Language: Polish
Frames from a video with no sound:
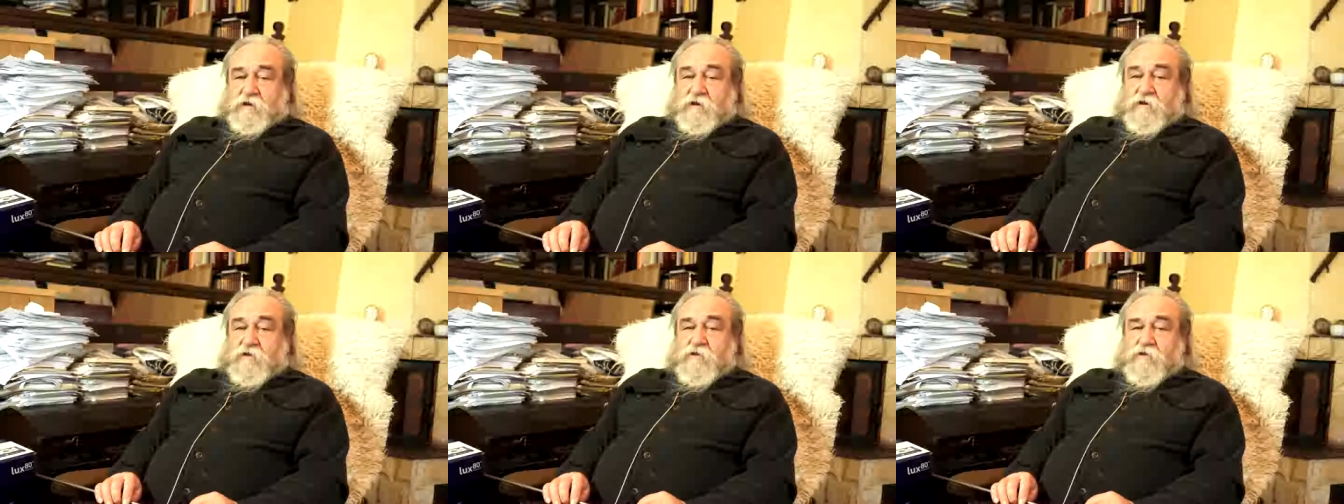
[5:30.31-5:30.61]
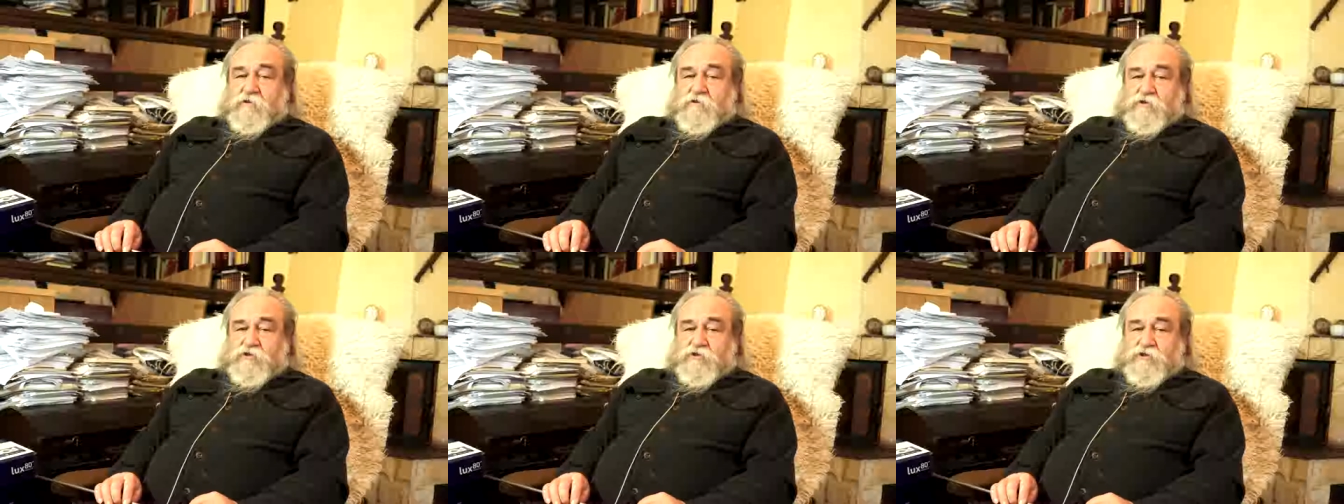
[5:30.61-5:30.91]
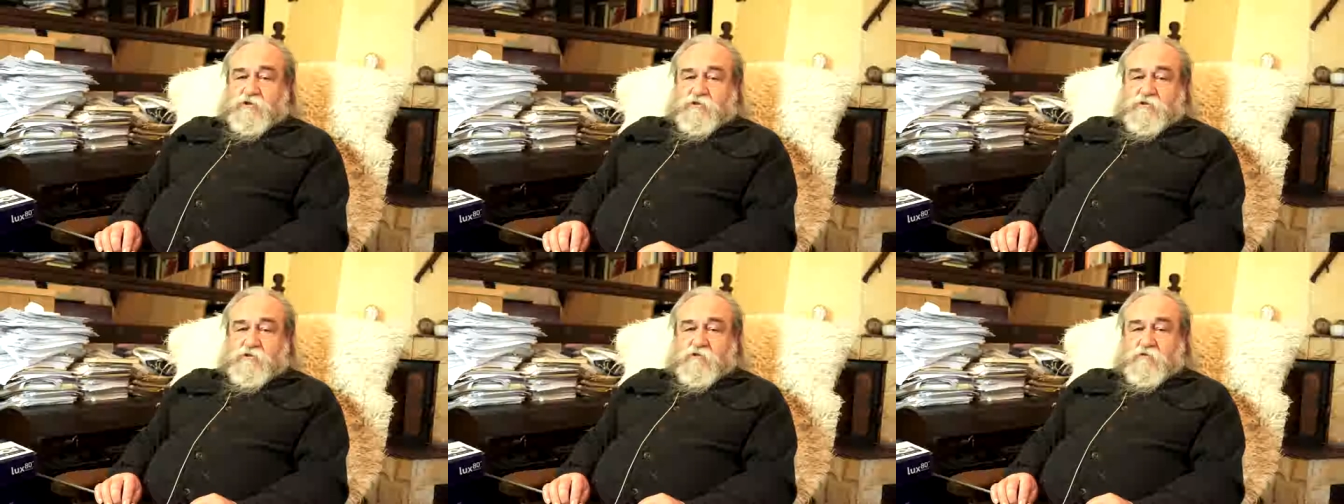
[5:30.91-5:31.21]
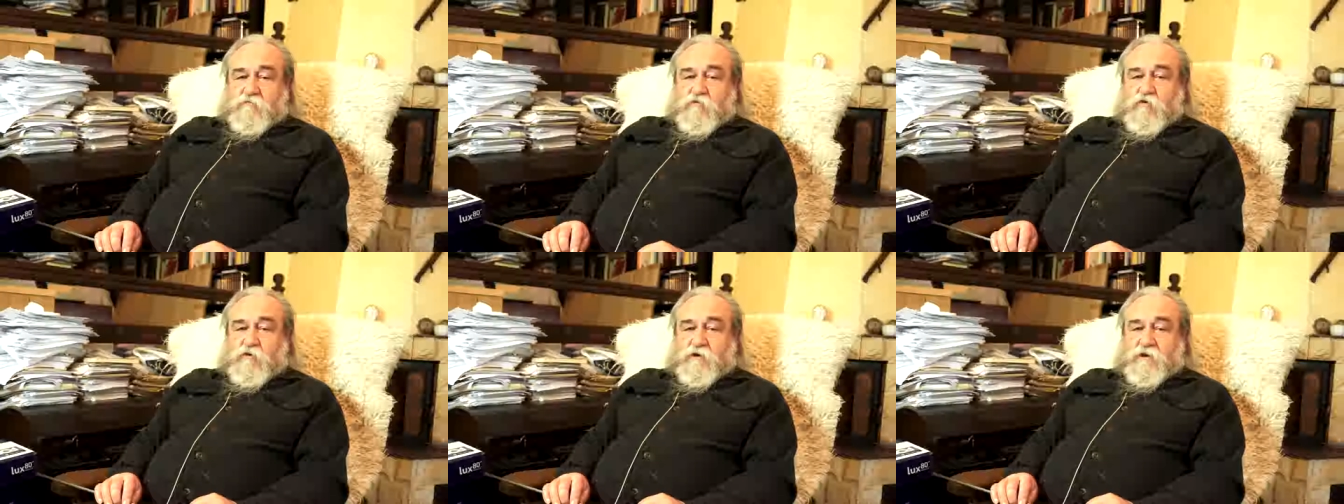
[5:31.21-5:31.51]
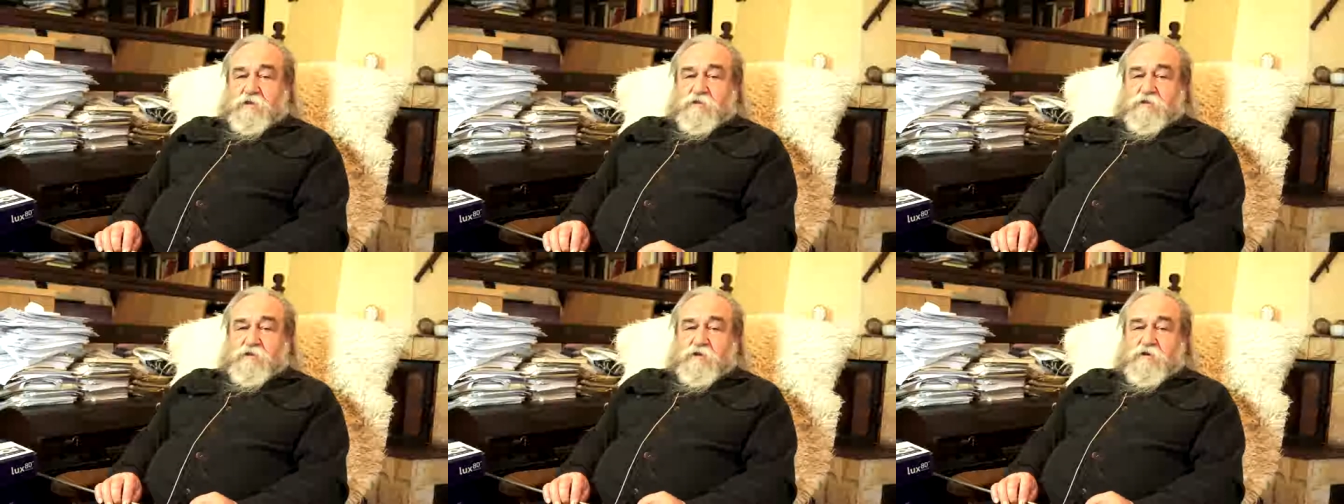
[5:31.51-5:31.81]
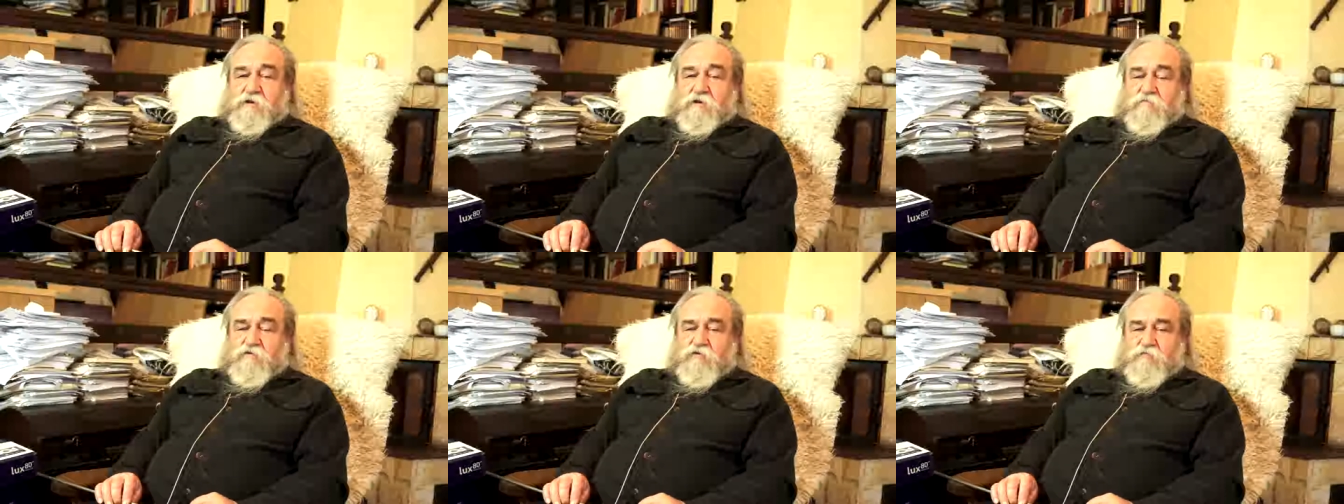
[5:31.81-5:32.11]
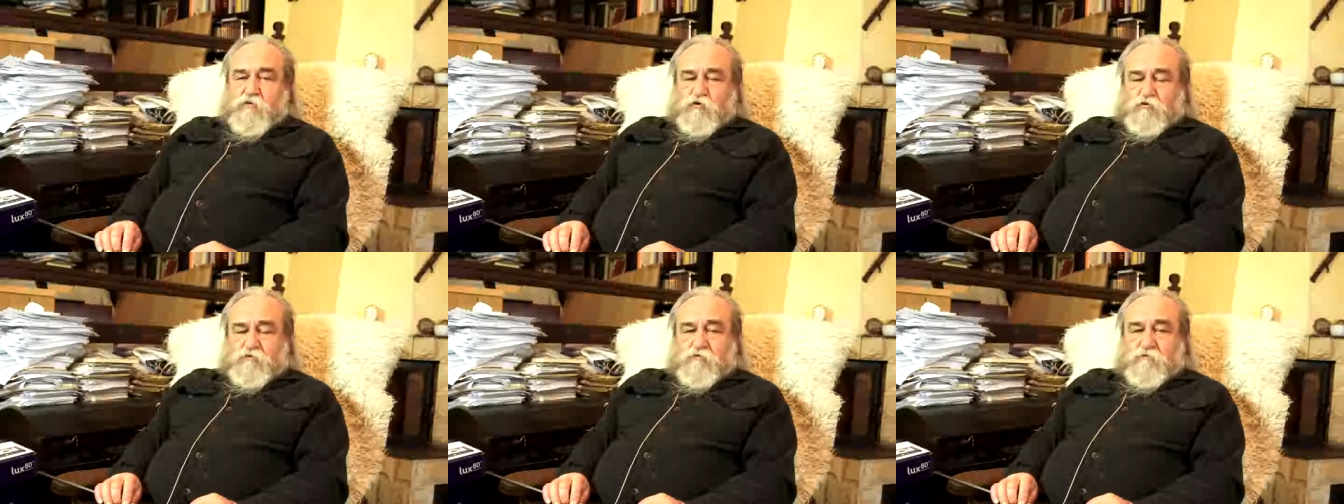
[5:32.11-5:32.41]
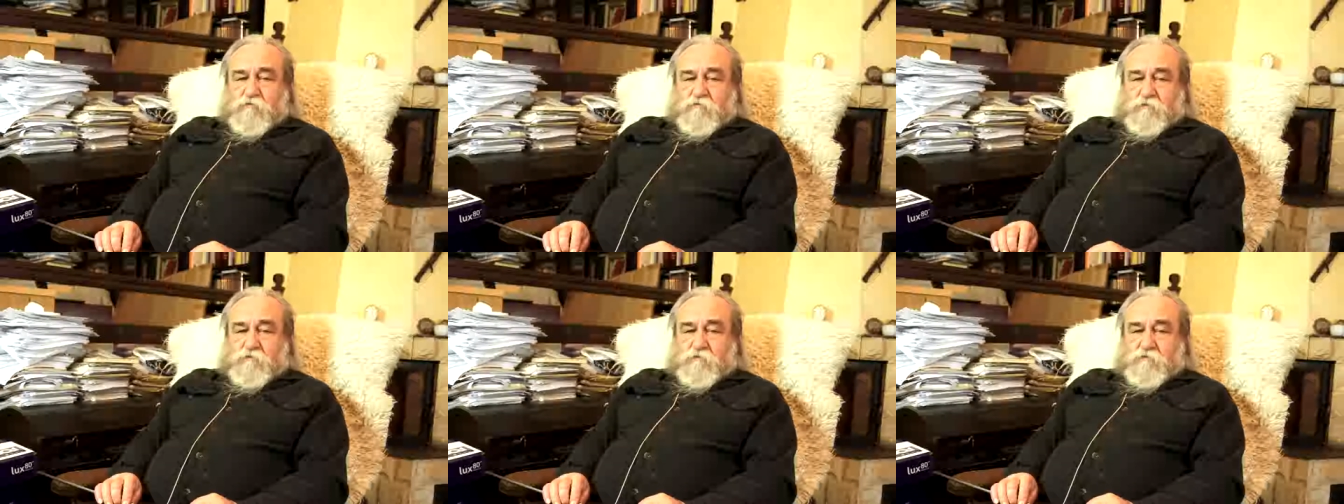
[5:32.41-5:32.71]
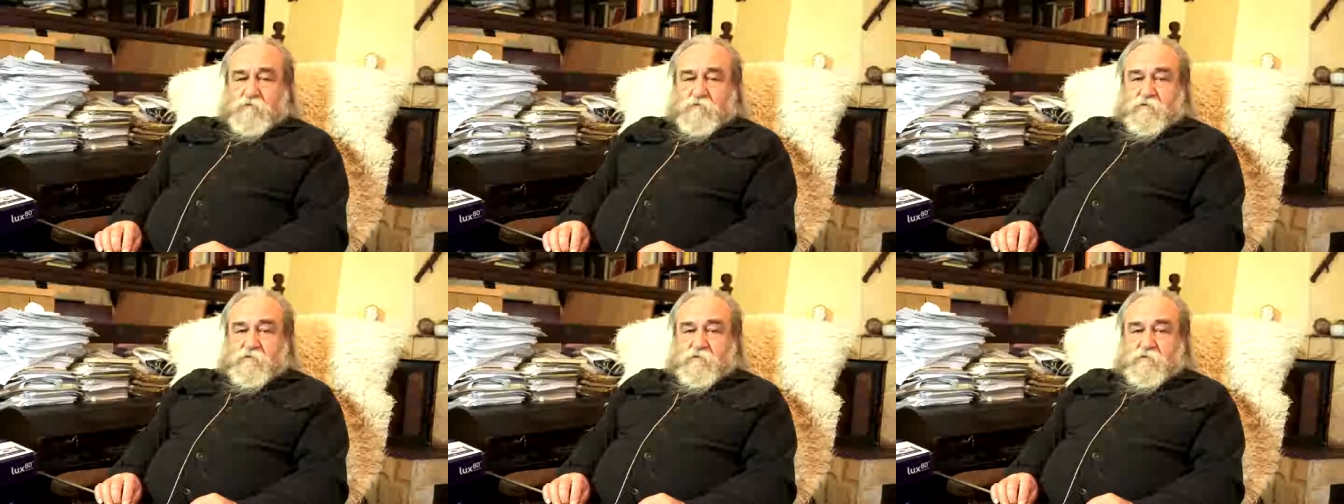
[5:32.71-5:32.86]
ale jednocześnie to był lennik Habsburgów,